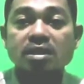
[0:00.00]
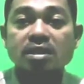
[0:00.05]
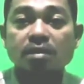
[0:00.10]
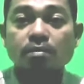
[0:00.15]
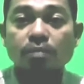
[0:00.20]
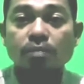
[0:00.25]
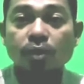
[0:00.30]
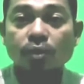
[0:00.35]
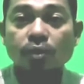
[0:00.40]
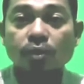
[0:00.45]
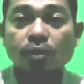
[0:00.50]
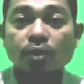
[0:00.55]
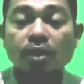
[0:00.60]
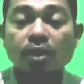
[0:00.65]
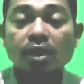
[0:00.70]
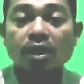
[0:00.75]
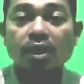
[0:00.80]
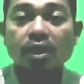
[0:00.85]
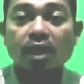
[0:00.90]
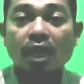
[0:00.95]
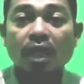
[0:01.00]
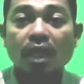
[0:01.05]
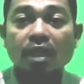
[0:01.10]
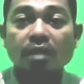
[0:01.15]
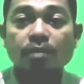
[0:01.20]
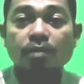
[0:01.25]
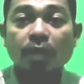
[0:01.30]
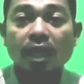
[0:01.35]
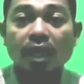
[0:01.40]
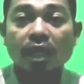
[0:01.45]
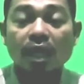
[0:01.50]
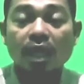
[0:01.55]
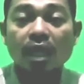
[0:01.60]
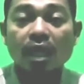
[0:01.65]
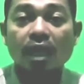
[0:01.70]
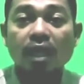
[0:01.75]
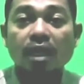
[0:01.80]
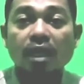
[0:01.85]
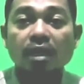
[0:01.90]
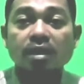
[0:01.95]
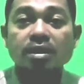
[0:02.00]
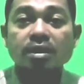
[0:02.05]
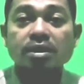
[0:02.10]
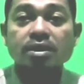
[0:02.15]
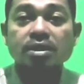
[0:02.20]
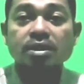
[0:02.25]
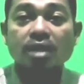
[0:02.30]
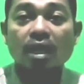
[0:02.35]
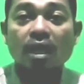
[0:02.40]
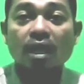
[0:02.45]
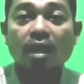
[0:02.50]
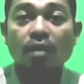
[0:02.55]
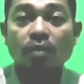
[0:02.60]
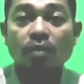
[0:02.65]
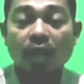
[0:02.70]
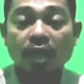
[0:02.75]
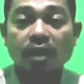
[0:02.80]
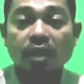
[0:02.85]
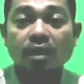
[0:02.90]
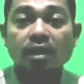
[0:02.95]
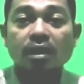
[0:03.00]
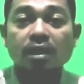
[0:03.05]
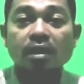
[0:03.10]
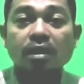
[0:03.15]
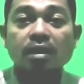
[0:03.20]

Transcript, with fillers: sembuh daripada syawan